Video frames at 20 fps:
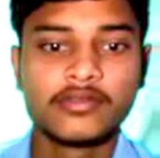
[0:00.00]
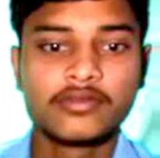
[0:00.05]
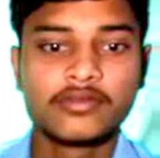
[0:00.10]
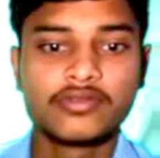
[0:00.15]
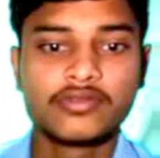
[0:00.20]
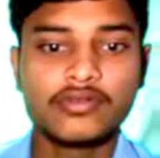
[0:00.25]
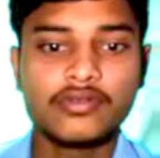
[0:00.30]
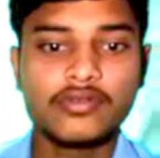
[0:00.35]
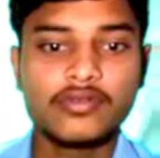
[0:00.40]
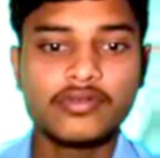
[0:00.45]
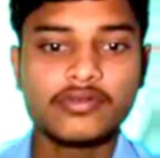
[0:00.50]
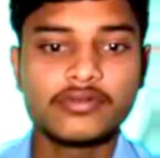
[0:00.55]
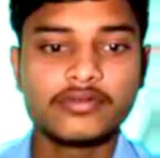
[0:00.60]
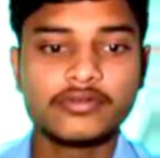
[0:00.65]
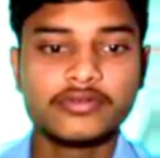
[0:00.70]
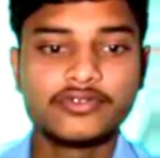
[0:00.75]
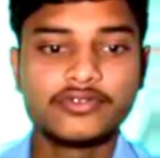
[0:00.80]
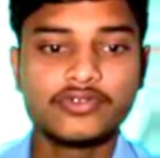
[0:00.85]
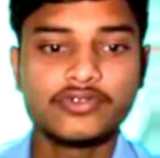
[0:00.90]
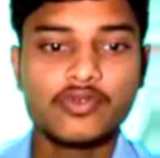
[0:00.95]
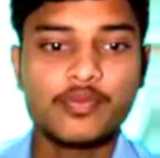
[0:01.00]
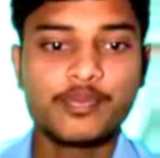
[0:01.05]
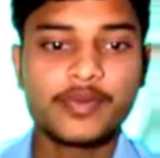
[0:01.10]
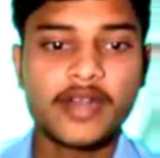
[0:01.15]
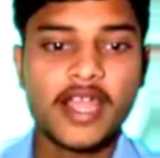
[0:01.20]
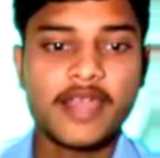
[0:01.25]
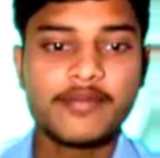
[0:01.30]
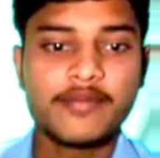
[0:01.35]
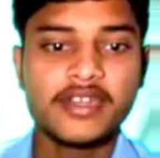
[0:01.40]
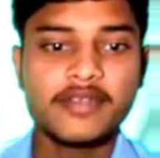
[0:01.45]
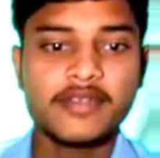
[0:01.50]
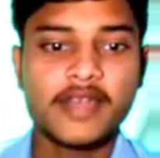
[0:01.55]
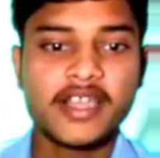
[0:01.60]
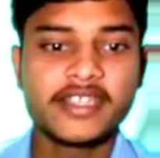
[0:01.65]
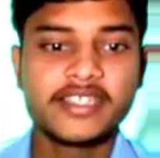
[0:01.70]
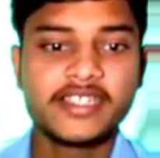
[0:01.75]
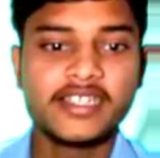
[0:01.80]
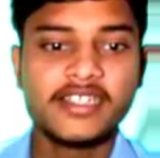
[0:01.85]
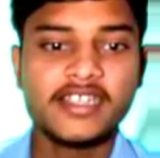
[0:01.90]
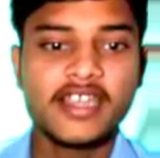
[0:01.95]
तो जो प्राइमरी
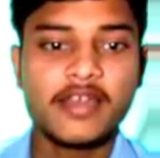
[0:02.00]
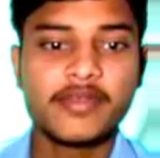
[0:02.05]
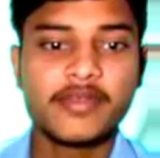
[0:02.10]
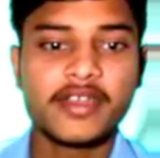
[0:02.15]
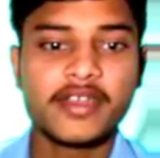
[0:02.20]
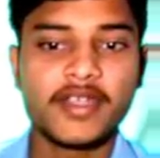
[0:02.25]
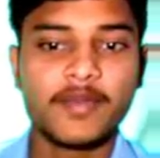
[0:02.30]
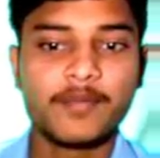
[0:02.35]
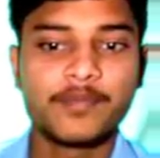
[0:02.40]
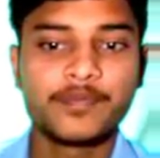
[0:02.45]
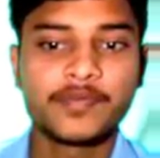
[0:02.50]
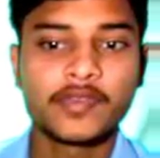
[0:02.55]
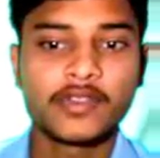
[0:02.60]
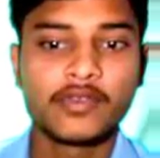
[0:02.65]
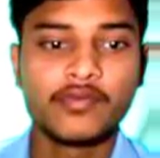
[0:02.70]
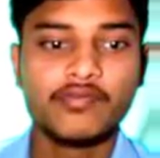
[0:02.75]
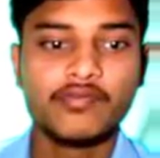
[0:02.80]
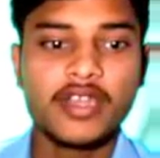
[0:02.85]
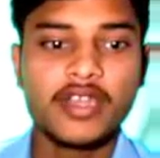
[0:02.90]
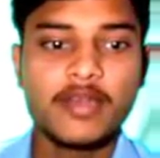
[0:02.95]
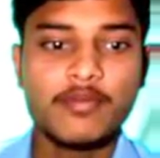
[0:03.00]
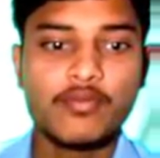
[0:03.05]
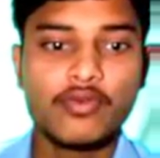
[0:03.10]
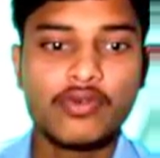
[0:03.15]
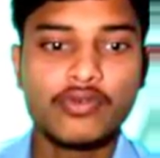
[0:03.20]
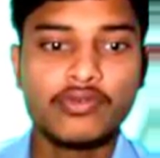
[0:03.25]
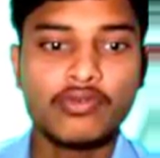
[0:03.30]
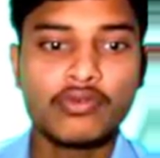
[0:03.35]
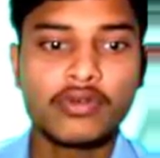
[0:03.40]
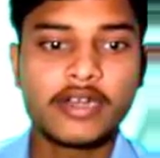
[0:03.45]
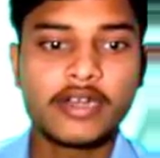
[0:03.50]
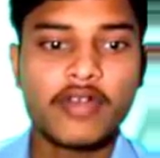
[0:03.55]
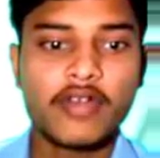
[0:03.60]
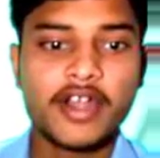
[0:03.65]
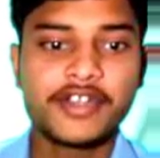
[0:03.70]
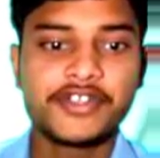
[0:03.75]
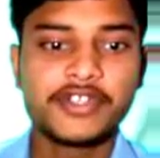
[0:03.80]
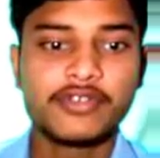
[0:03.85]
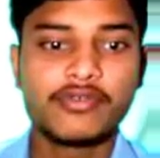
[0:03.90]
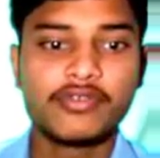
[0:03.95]
माइसिलियम है वे
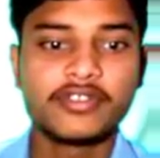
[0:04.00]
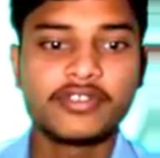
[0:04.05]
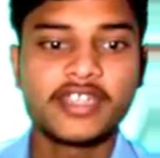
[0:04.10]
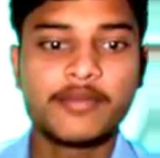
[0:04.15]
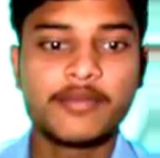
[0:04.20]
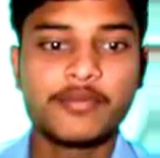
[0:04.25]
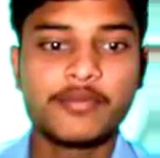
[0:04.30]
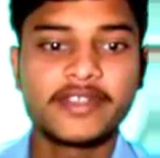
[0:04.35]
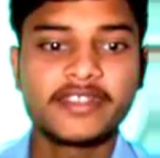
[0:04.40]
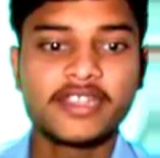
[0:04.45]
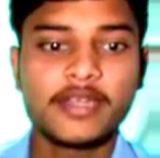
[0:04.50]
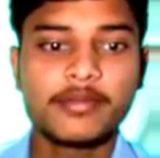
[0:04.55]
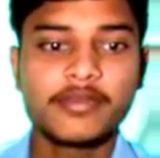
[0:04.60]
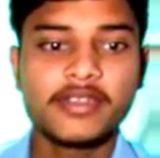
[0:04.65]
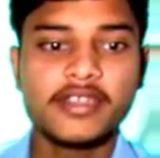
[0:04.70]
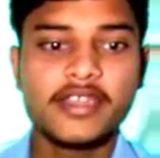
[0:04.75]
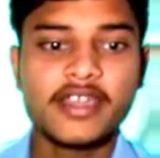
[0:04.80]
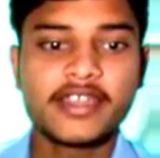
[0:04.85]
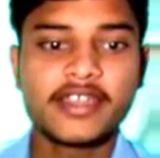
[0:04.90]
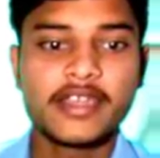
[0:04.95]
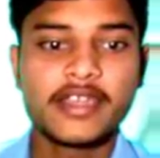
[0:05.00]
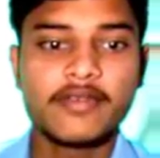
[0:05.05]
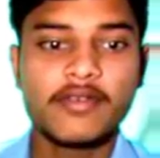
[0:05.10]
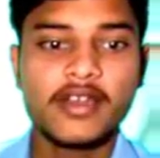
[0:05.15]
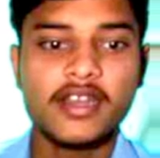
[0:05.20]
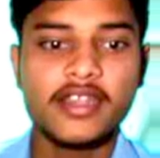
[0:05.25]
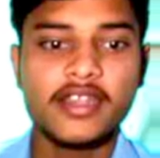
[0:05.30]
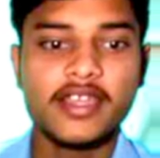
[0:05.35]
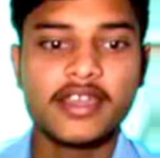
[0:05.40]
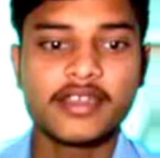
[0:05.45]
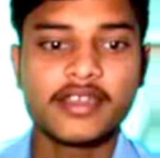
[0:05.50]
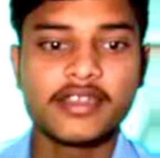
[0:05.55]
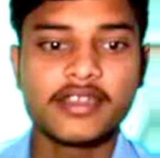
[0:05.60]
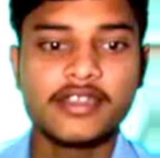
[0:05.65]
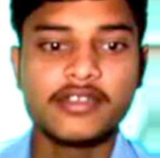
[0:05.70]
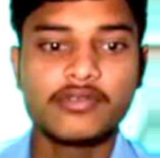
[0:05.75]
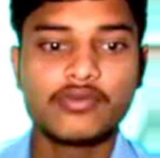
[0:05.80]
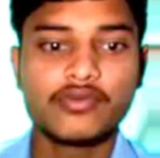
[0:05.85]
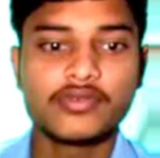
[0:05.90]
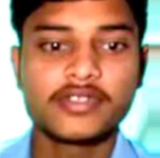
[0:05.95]
मोनोकर्वाटिक होते हैं मतलब कि ये केवल एक
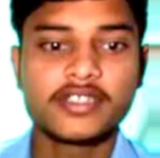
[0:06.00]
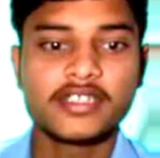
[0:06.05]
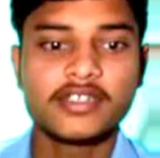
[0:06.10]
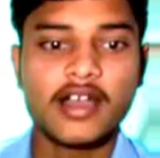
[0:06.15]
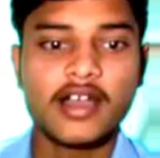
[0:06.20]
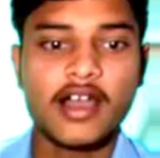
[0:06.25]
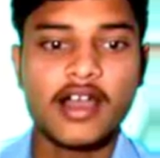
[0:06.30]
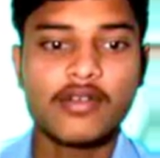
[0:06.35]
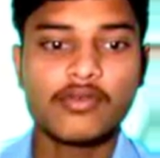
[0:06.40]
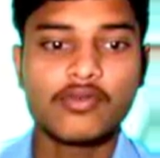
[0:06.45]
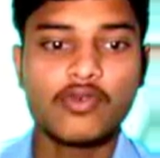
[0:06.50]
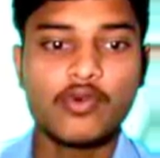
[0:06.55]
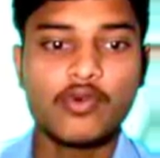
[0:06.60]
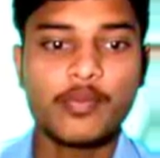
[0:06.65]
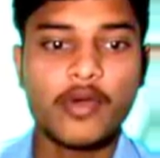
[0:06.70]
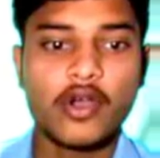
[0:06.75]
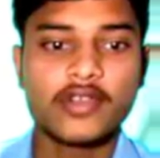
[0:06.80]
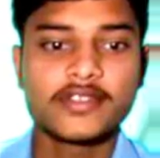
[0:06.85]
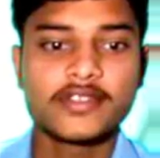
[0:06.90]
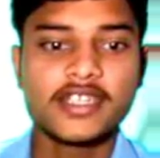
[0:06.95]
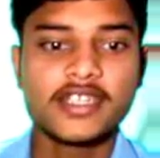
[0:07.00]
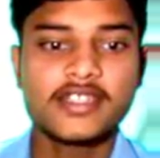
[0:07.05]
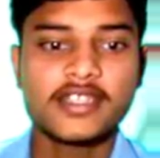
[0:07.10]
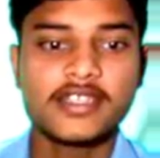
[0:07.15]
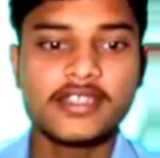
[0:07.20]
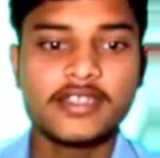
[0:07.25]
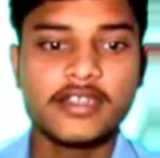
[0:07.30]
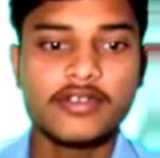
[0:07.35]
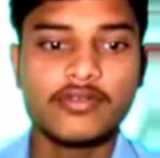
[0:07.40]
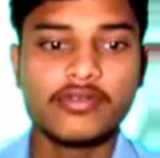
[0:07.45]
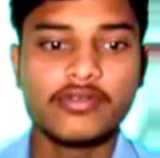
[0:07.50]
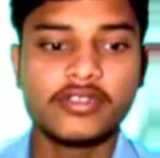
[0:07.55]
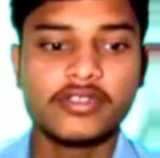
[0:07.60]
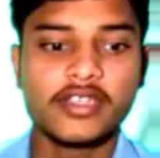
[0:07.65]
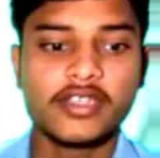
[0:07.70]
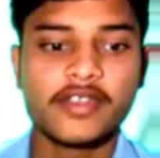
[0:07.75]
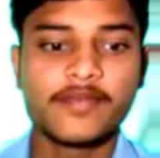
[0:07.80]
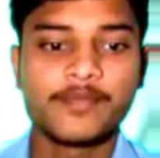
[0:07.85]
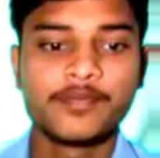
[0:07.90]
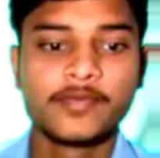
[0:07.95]
ही कोशिकाओं को प्रोसेस किए
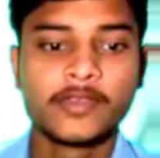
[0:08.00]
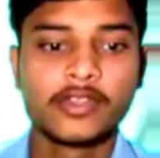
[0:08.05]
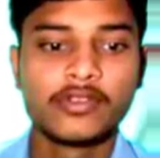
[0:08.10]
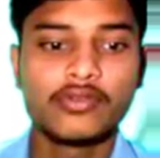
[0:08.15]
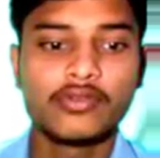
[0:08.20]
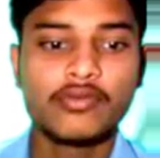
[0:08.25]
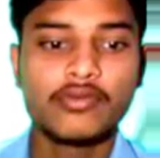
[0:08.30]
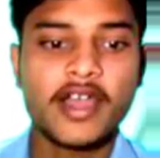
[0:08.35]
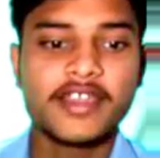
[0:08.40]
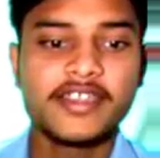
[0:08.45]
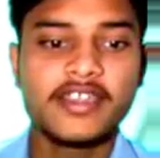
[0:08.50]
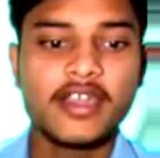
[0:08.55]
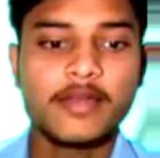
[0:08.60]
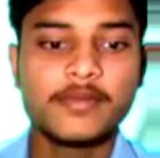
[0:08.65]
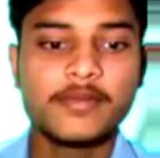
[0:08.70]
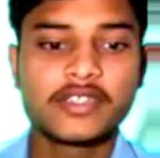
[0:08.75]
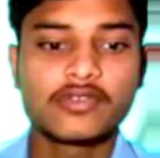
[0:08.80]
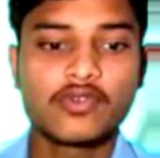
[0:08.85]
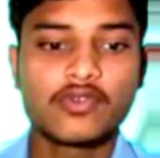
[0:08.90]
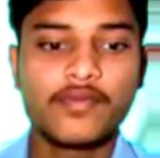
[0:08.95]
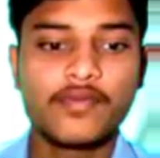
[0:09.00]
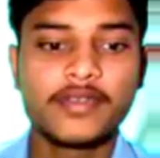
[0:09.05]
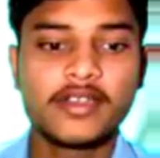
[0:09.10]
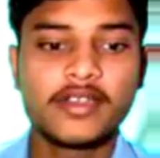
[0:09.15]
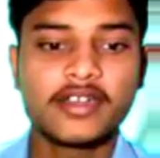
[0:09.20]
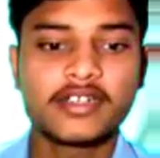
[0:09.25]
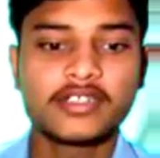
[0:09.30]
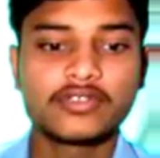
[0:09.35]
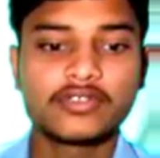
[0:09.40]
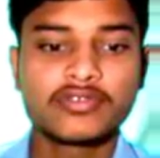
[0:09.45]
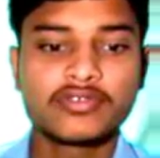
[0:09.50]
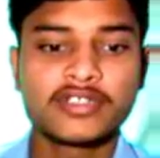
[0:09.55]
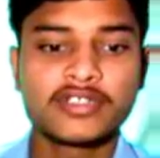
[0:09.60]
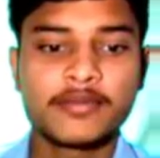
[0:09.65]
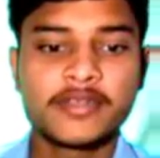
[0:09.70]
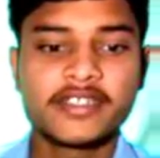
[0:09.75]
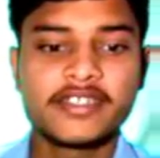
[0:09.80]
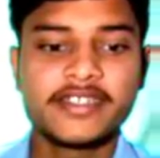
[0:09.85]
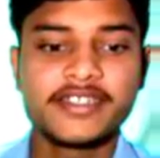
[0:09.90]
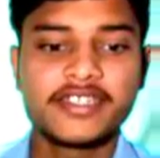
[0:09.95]
होते हैं तो आइए अब इसको फिगर के थ्रू
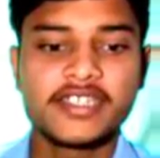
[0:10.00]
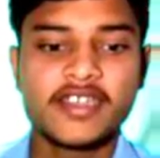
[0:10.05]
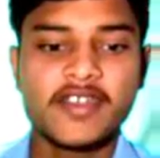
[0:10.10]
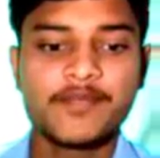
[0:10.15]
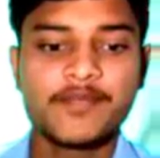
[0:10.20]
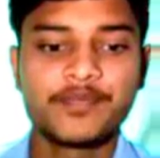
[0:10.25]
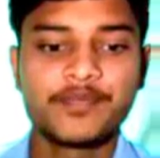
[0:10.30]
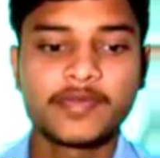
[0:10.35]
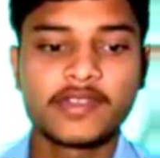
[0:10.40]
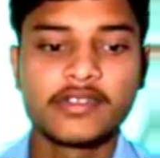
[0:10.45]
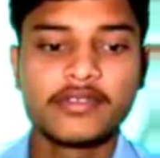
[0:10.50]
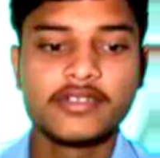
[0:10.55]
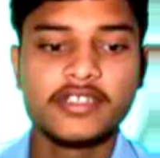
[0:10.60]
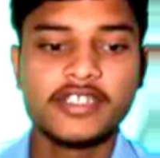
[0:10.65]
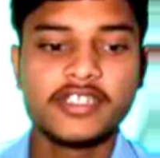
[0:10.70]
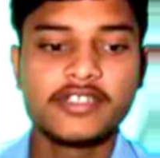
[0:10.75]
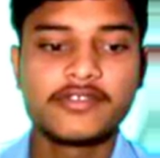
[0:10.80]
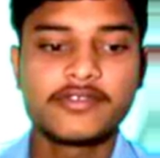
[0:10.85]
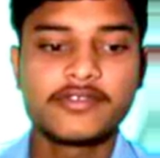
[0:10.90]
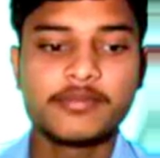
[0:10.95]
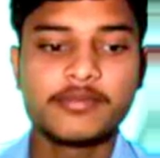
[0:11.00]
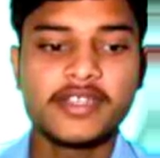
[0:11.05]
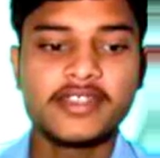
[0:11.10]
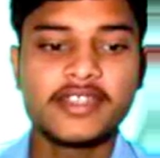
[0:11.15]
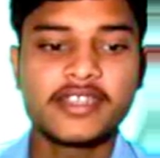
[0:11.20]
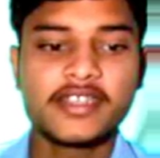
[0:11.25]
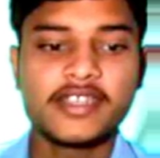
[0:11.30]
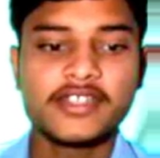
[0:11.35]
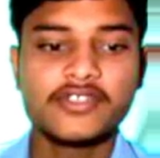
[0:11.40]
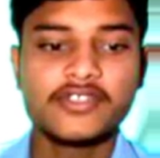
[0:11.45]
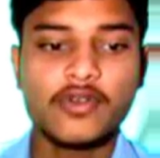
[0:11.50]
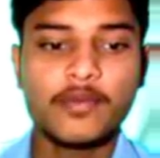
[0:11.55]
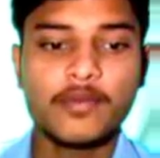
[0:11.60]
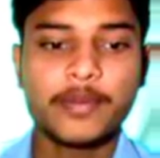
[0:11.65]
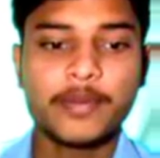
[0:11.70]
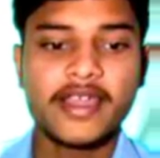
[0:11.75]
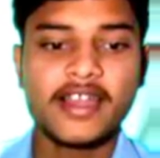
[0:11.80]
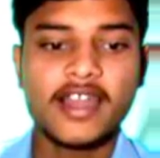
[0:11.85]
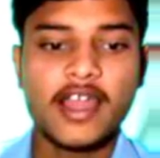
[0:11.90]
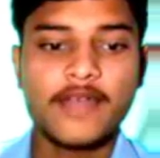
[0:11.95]
समझ लीजिए इसमें देखिए जो
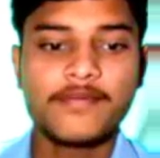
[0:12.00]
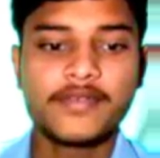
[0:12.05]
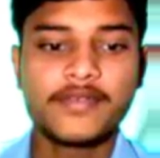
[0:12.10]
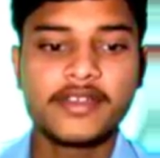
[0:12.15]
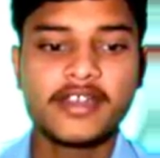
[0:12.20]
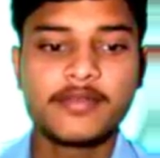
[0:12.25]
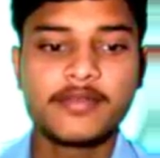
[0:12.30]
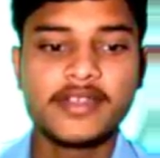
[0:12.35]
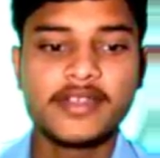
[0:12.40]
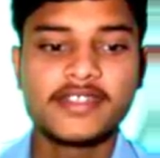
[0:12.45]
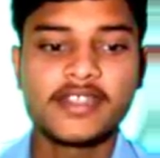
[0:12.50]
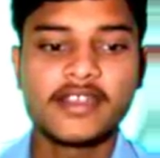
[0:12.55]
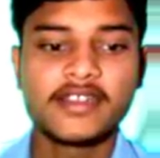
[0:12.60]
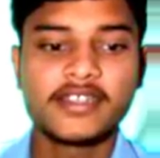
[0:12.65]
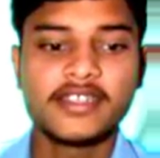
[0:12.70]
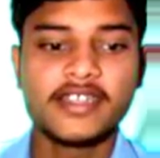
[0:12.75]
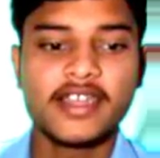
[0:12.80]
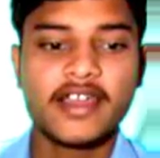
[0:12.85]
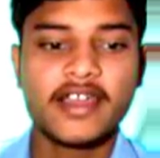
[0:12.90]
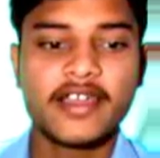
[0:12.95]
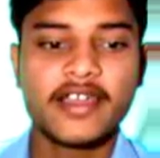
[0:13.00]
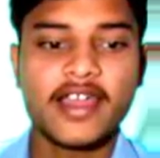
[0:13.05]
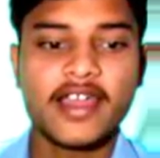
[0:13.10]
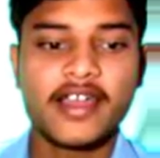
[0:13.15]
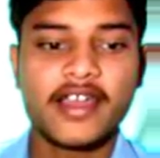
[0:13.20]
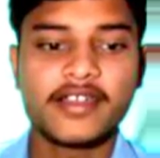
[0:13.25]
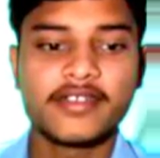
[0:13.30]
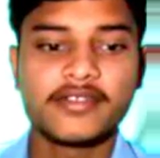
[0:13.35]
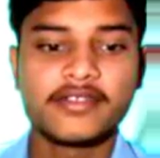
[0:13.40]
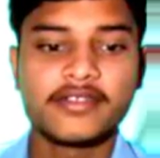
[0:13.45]
पहला फिगर मेंशन किया गया है